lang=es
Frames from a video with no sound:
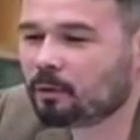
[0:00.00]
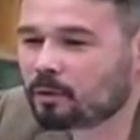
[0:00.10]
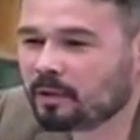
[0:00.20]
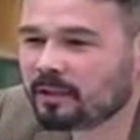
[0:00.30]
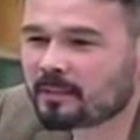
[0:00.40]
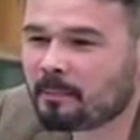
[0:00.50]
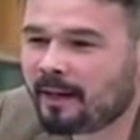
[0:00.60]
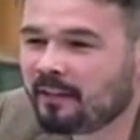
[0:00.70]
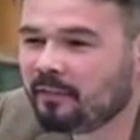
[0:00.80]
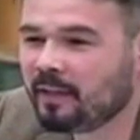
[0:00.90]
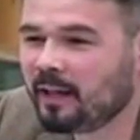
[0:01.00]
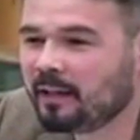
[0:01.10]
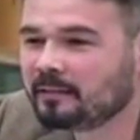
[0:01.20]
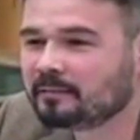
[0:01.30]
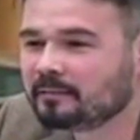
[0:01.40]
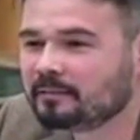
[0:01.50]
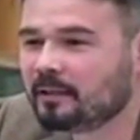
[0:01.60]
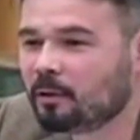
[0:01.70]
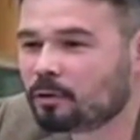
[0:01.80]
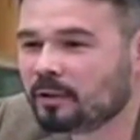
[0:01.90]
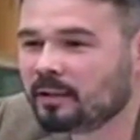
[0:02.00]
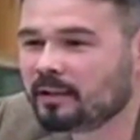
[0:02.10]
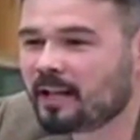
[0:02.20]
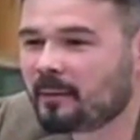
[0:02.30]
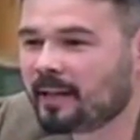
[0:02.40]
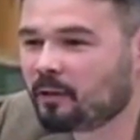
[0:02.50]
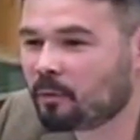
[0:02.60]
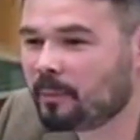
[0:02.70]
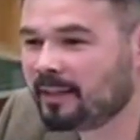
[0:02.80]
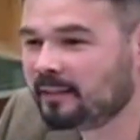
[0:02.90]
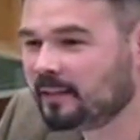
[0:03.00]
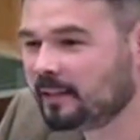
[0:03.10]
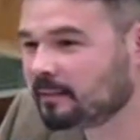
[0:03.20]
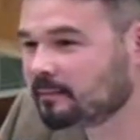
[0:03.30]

O usted es maléfica o usted es la bella durmiente.